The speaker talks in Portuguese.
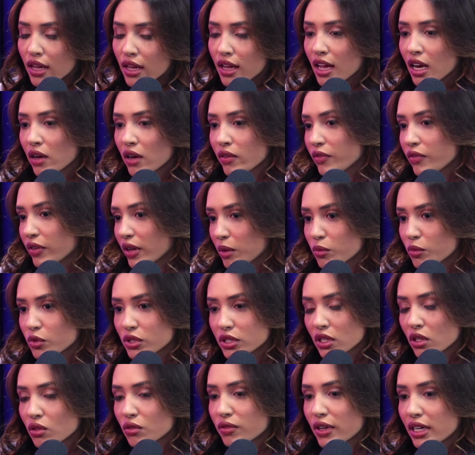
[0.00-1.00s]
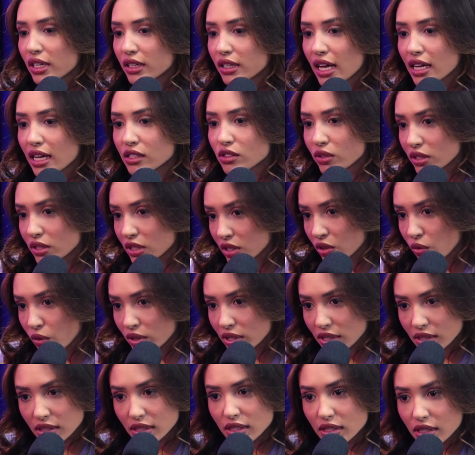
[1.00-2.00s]
ela vai ficar buscando validações em
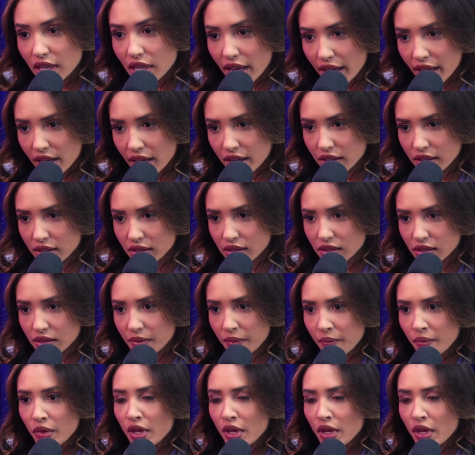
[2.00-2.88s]
coisas externas.